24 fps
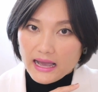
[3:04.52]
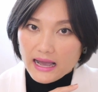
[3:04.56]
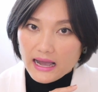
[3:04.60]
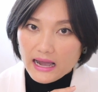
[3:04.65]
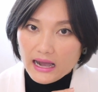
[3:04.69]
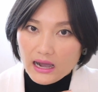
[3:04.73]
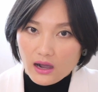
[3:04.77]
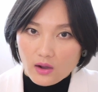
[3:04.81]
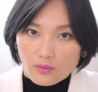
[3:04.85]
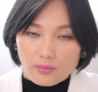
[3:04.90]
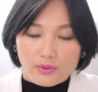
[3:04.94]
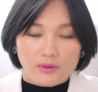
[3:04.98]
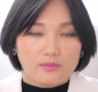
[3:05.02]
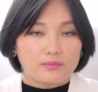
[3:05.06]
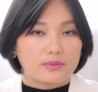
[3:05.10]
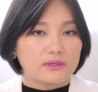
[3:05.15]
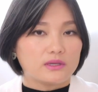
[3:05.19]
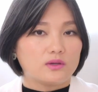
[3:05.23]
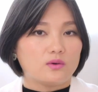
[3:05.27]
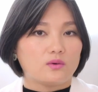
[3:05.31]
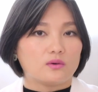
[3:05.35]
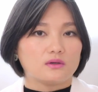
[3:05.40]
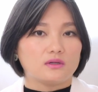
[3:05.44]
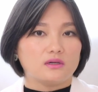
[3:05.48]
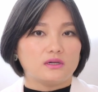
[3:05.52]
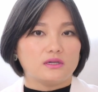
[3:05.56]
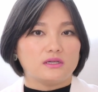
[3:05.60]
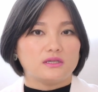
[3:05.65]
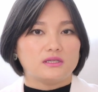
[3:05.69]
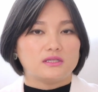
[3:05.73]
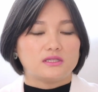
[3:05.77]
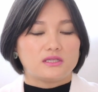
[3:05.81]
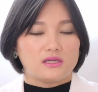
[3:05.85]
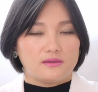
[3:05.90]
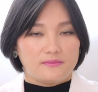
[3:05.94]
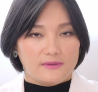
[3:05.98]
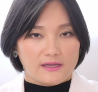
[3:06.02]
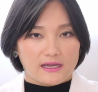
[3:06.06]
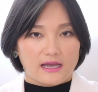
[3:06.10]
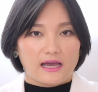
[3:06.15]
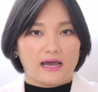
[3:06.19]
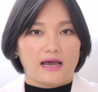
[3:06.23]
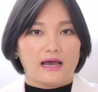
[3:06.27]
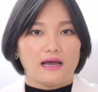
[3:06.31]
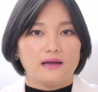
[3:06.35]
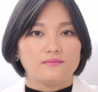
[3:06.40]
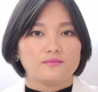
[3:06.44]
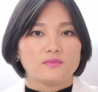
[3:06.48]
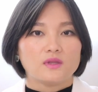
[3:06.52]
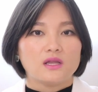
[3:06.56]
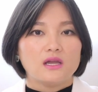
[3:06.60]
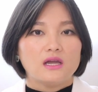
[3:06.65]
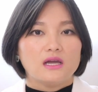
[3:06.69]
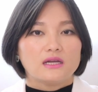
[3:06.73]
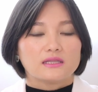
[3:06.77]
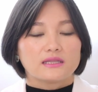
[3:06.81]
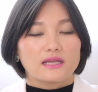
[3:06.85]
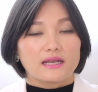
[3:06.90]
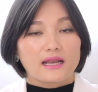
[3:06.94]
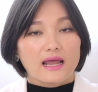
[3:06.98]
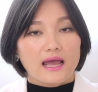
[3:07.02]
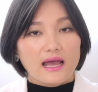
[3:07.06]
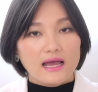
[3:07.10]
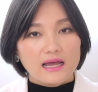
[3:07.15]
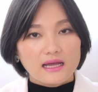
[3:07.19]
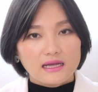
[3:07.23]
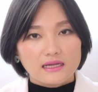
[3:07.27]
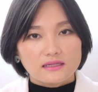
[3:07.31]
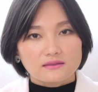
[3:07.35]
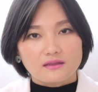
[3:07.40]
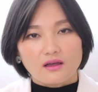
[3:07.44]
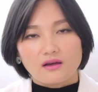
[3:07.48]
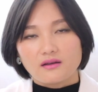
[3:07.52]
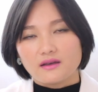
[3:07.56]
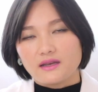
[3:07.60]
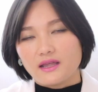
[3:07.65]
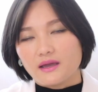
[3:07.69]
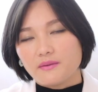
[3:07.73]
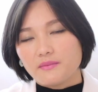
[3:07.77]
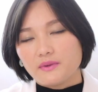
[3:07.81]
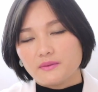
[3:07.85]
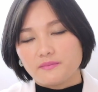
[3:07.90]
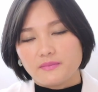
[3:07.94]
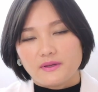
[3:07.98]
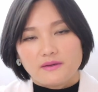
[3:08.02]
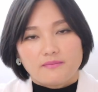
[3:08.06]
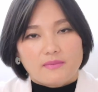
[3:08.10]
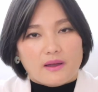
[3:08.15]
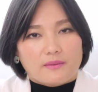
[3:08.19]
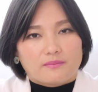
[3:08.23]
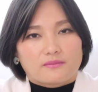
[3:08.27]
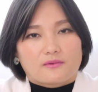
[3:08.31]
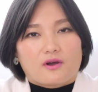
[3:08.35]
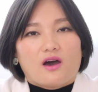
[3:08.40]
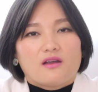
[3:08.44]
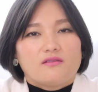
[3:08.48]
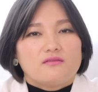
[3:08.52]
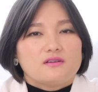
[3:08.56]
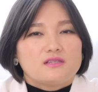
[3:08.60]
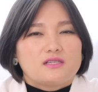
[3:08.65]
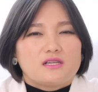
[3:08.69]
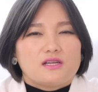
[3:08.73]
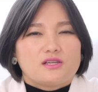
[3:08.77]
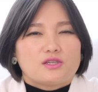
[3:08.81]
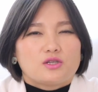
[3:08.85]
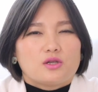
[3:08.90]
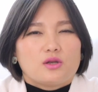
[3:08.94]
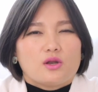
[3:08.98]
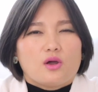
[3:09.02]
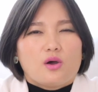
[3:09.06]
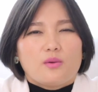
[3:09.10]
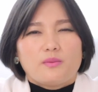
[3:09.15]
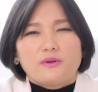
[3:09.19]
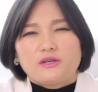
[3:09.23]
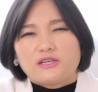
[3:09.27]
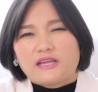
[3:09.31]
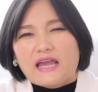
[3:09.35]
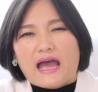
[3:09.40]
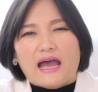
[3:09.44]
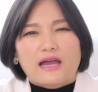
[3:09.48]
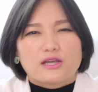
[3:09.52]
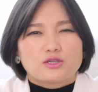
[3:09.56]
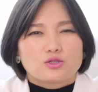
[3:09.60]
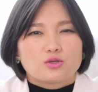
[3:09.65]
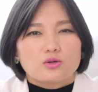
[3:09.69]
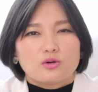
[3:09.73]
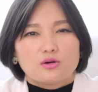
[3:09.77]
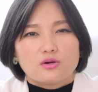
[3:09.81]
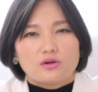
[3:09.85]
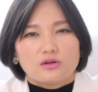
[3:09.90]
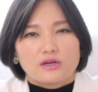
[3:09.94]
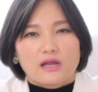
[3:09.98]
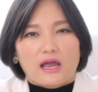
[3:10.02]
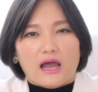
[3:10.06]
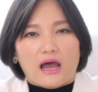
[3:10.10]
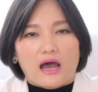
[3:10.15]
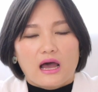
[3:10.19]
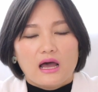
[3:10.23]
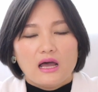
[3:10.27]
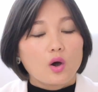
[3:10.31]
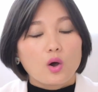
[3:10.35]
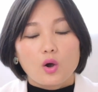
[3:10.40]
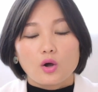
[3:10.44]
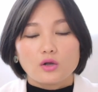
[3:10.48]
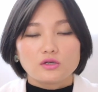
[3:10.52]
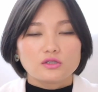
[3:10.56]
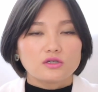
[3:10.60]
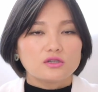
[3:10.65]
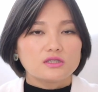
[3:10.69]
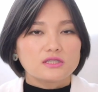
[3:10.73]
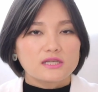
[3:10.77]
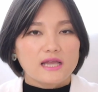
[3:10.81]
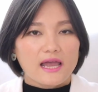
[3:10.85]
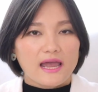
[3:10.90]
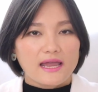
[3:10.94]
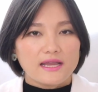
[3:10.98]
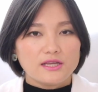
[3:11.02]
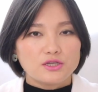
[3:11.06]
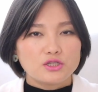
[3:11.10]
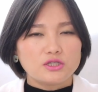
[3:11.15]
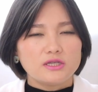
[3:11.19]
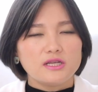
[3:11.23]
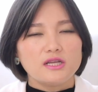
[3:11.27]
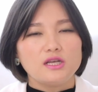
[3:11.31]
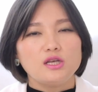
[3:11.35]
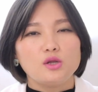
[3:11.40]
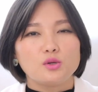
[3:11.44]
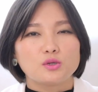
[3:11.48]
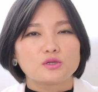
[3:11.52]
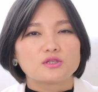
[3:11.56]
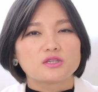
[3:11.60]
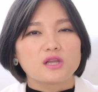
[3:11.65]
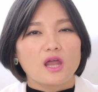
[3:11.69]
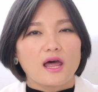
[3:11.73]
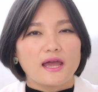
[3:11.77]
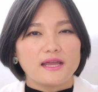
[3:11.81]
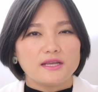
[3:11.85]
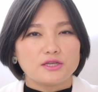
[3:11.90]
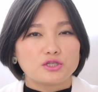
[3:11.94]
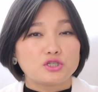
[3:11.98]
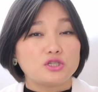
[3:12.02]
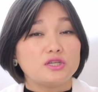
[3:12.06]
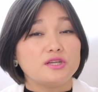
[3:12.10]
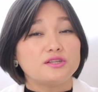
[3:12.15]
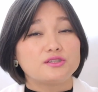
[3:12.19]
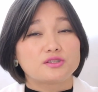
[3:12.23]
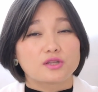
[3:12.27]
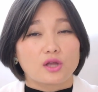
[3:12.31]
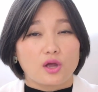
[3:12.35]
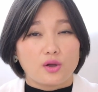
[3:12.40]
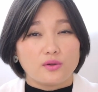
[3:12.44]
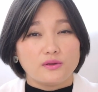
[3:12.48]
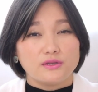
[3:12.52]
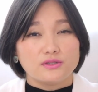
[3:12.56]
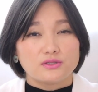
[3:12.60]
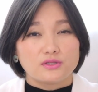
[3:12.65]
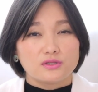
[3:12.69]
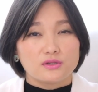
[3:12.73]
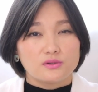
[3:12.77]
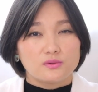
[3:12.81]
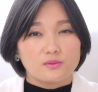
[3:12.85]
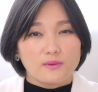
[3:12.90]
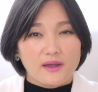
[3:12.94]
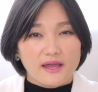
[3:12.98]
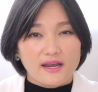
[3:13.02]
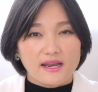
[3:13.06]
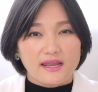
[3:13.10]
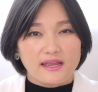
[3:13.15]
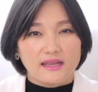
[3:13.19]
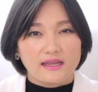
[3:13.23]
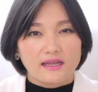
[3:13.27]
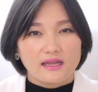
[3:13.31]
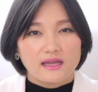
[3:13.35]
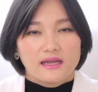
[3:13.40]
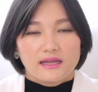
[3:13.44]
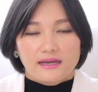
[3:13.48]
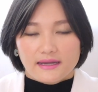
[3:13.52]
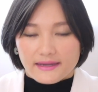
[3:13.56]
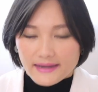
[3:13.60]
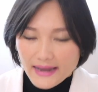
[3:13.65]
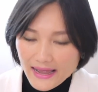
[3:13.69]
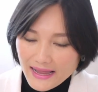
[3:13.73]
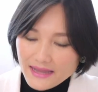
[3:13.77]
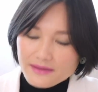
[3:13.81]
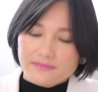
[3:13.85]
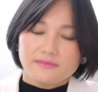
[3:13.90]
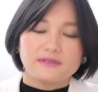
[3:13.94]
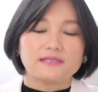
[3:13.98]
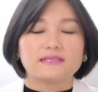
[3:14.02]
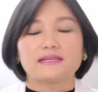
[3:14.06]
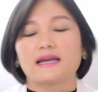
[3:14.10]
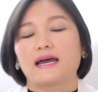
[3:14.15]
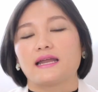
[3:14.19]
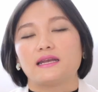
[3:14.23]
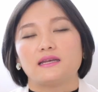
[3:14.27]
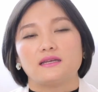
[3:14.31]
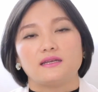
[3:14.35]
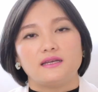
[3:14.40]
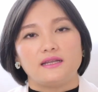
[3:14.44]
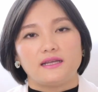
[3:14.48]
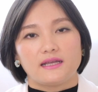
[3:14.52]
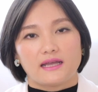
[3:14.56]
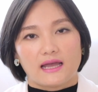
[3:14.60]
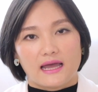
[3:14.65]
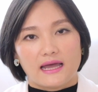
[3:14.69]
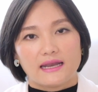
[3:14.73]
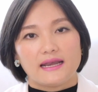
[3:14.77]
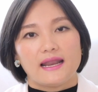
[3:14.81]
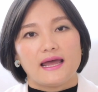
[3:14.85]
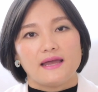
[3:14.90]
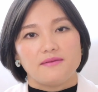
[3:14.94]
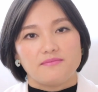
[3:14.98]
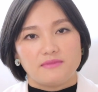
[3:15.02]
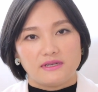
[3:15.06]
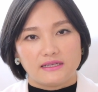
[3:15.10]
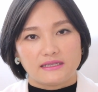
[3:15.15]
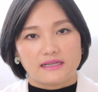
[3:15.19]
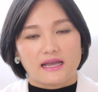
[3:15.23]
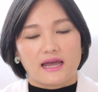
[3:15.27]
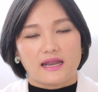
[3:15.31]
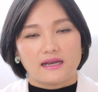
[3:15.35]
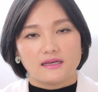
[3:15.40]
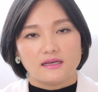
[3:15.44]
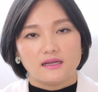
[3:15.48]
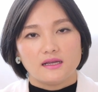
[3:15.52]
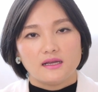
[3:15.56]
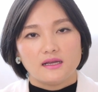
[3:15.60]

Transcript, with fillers: ยาวเป็นประโยคเลยใช่ไหมคะ แต่ถ้าตอนนี้มันเป็นแบบ conversational เป็น casual นะคะ คนก็ใช้ she looks like she's going to wedding ได้เหมือนกันนะคะได้เหมือนกัน